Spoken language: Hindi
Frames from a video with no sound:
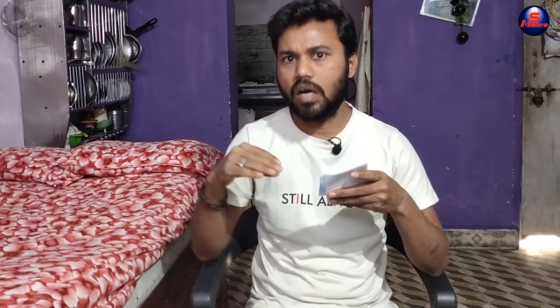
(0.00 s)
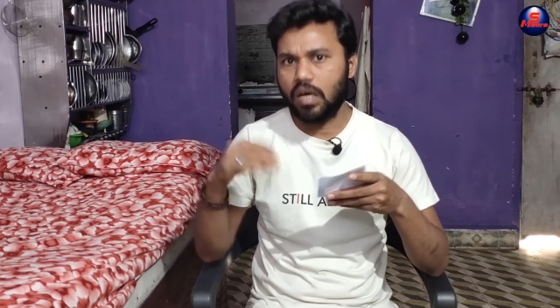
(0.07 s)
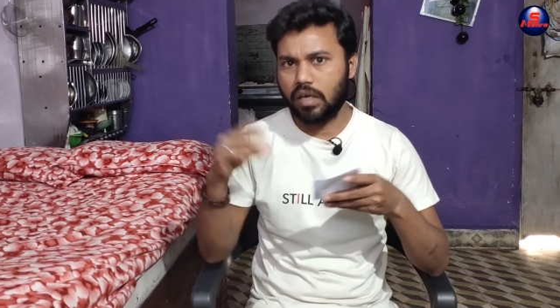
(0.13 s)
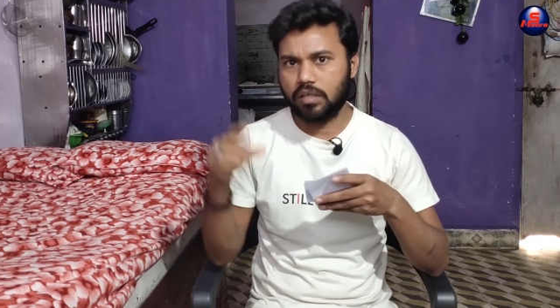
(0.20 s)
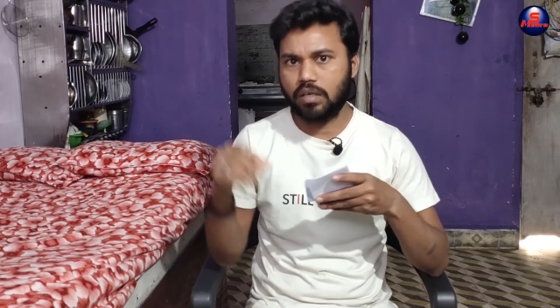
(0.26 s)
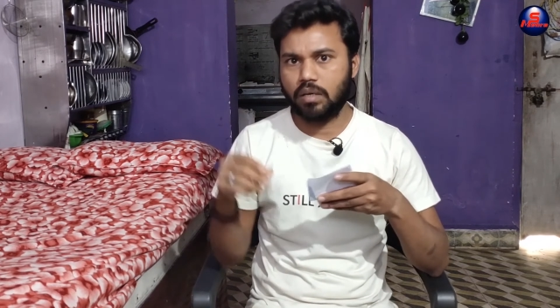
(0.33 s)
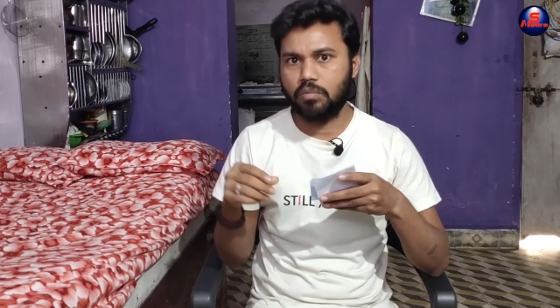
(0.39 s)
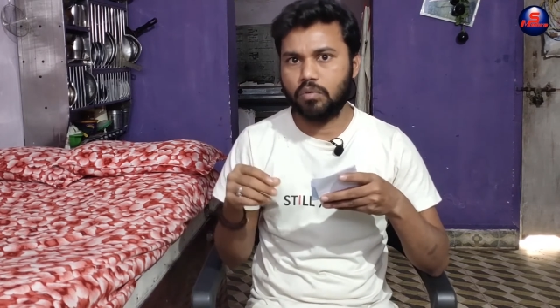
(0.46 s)

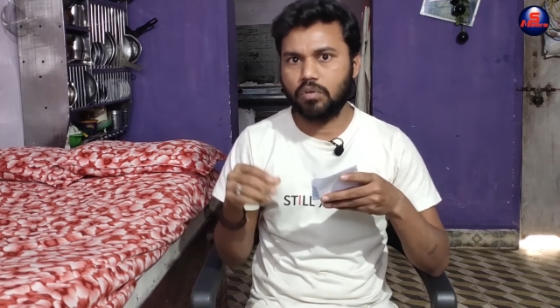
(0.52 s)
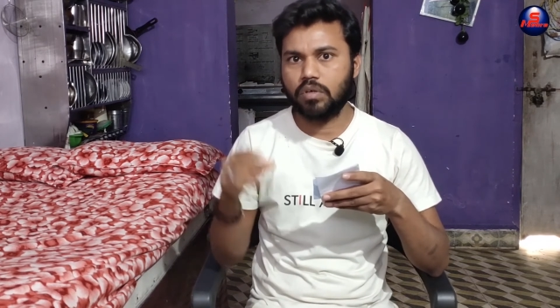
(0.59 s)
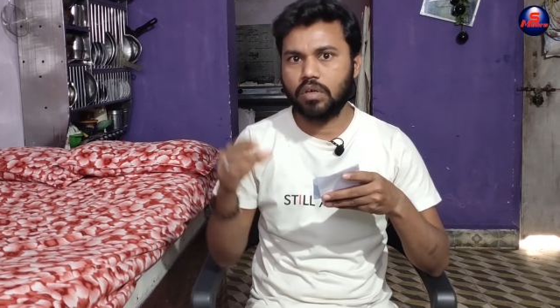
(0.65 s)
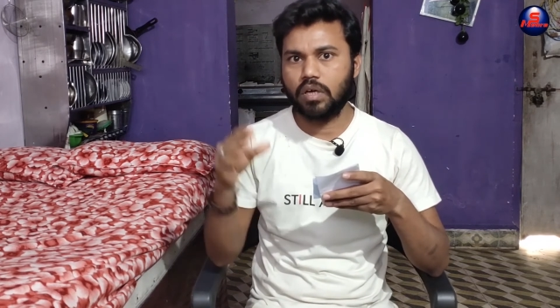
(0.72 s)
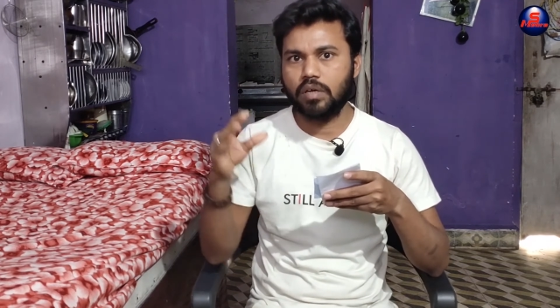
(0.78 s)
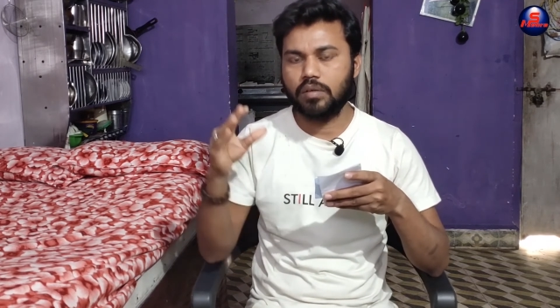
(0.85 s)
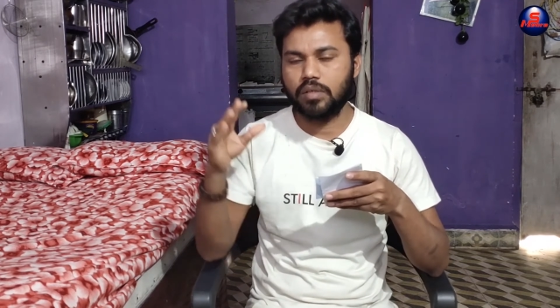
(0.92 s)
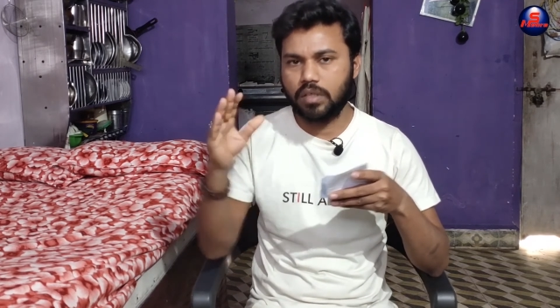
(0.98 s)
हल्का
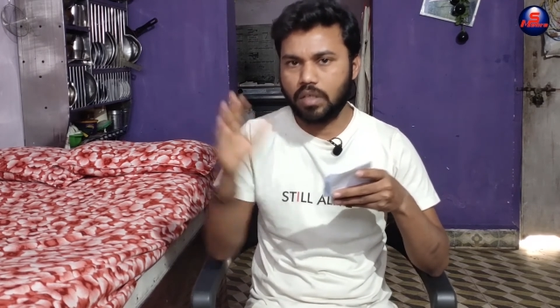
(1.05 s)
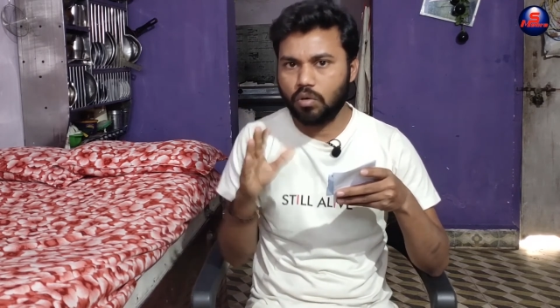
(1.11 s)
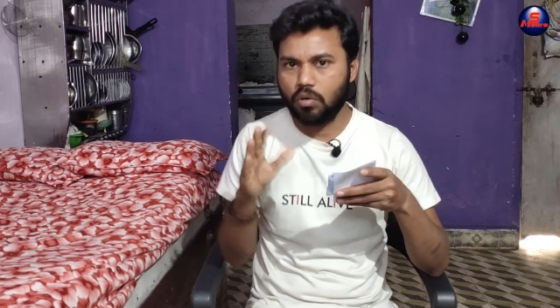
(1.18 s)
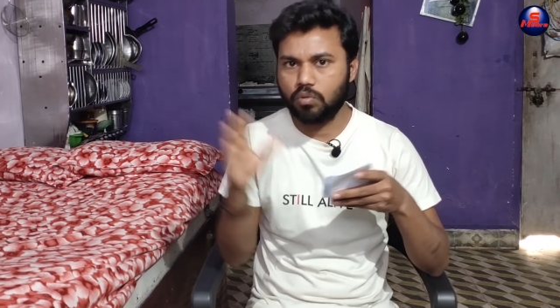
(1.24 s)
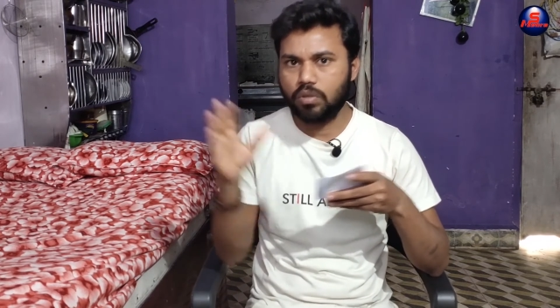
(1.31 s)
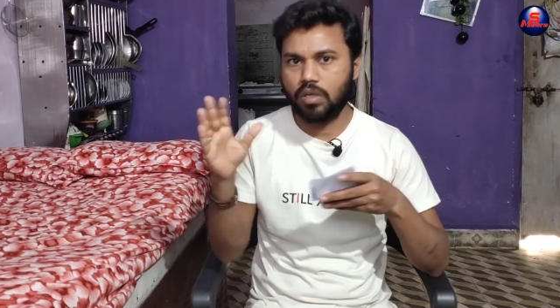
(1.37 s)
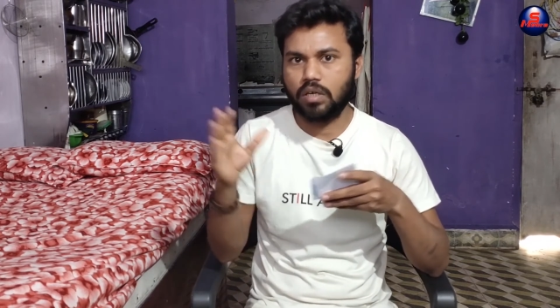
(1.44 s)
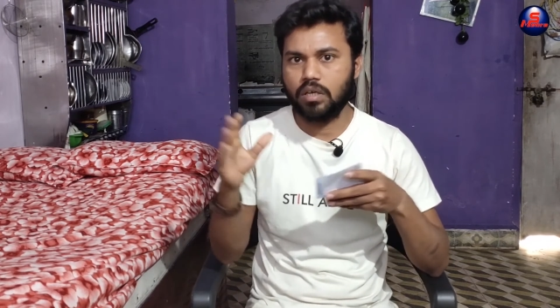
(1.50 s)
फुल्का इधर
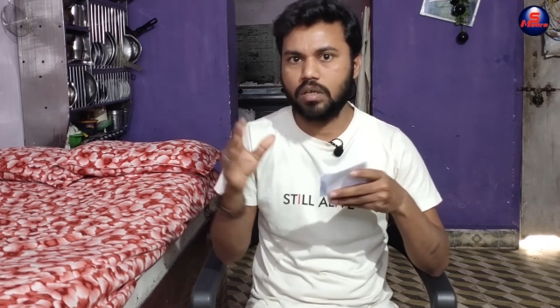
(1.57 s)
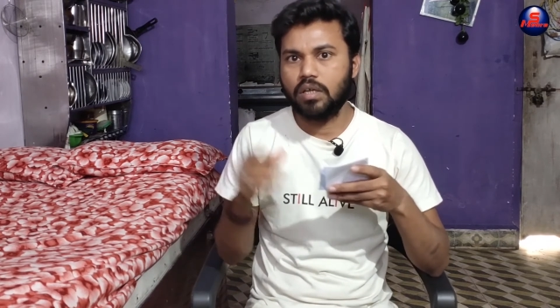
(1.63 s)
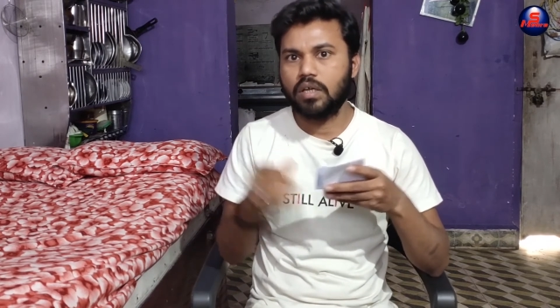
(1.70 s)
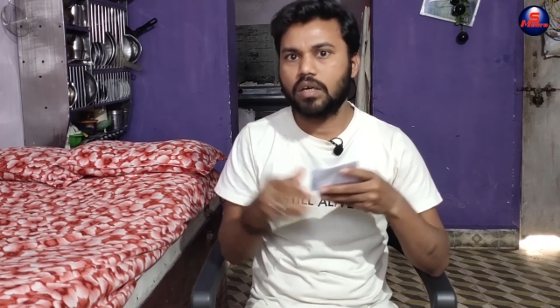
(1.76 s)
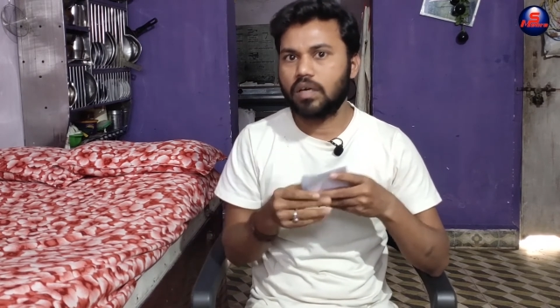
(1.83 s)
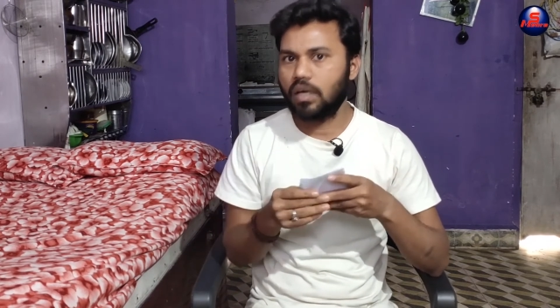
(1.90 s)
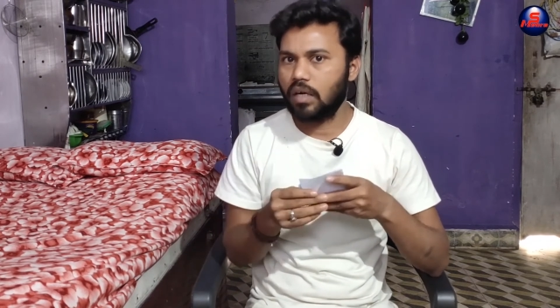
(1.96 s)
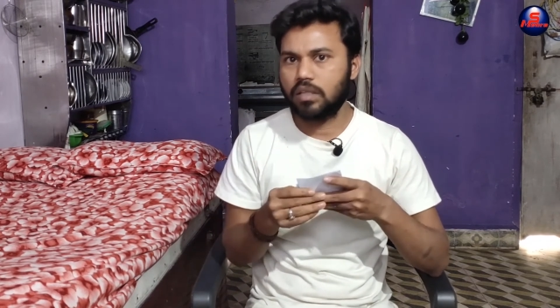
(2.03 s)
उधर
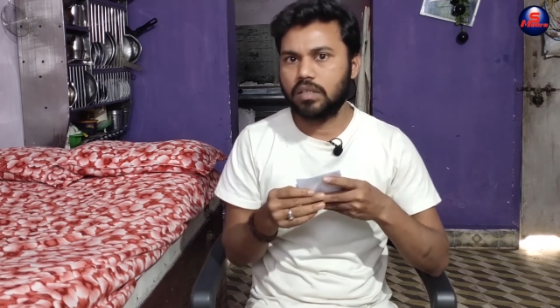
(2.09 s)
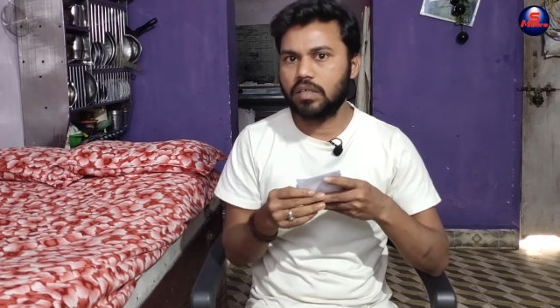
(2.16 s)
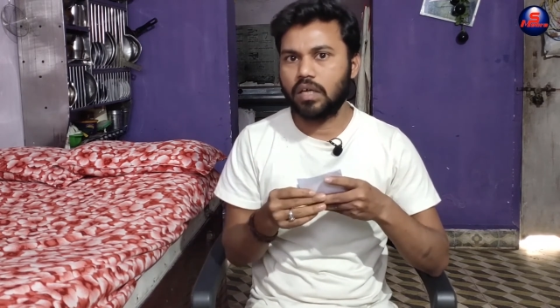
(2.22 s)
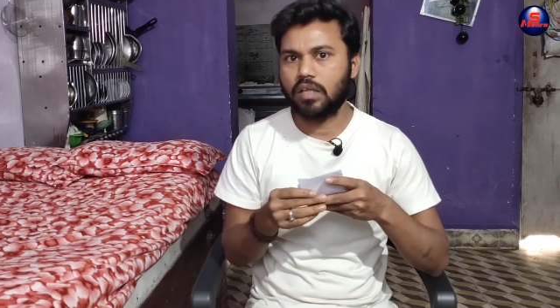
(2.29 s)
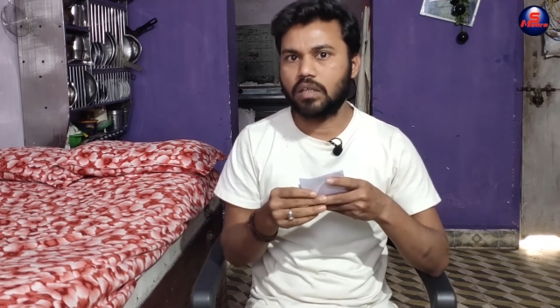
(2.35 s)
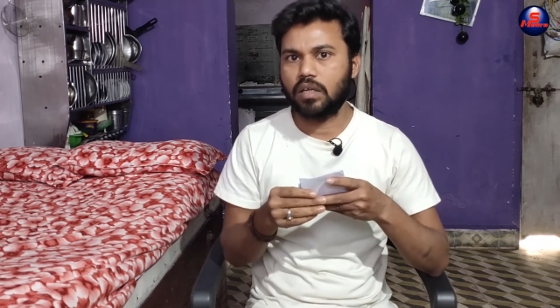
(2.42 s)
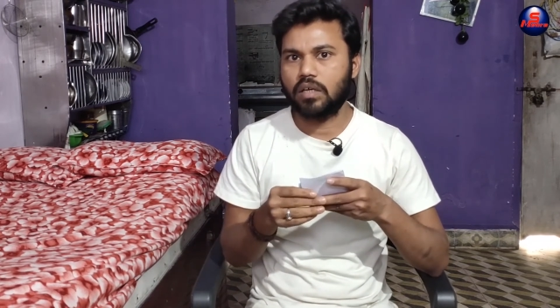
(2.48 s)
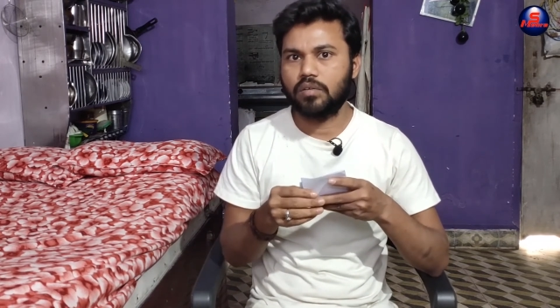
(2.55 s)
कर
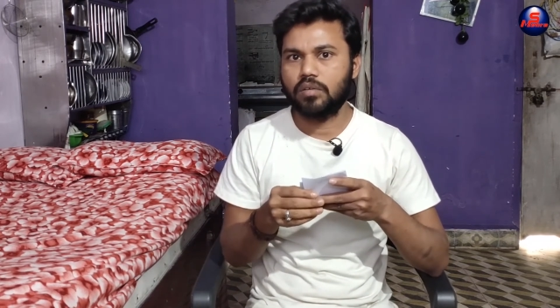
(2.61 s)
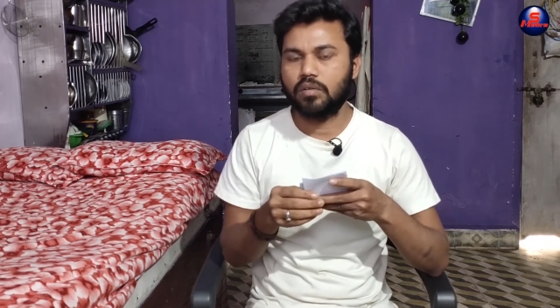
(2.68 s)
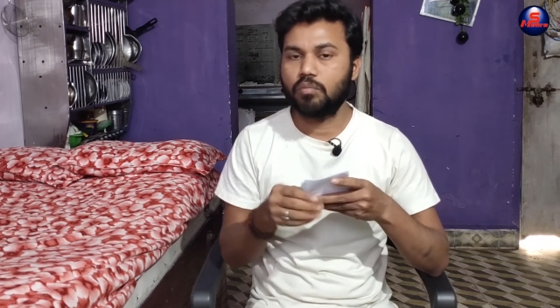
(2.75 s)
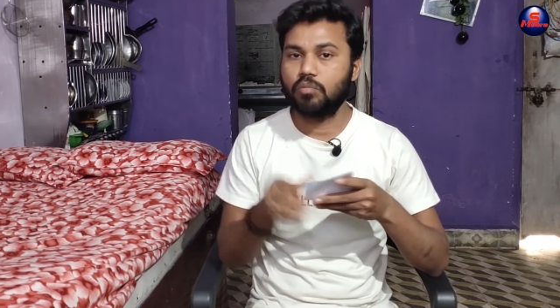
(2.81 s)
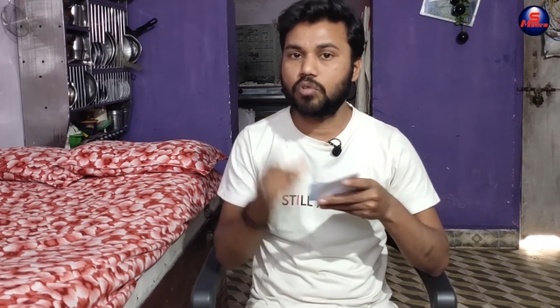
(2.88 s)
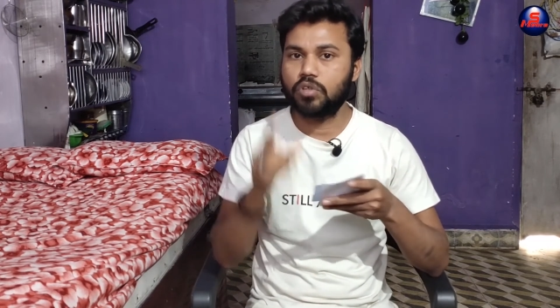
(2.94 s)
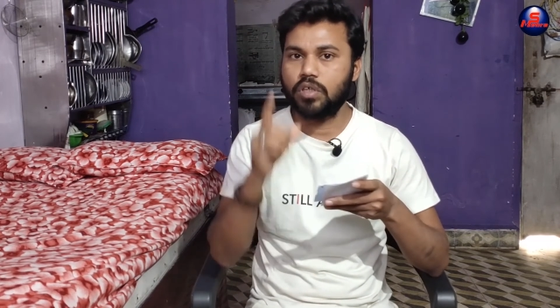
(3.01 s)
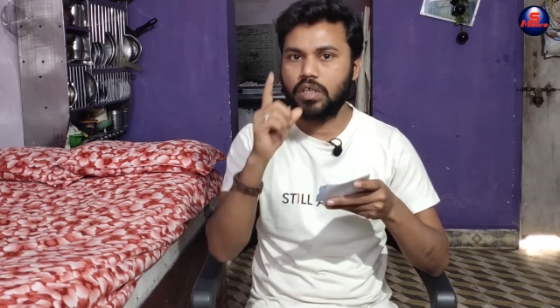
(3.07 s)
दिया था
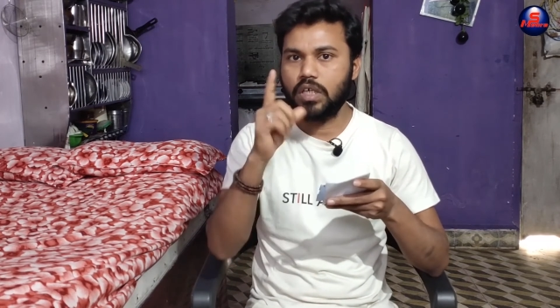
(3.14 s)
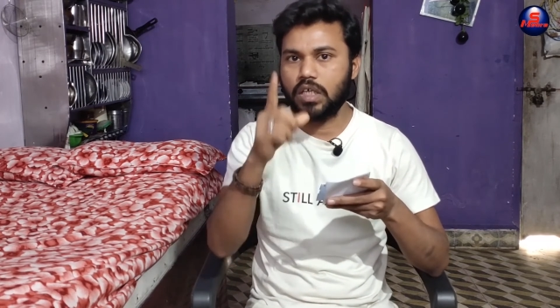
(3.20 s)
मुझे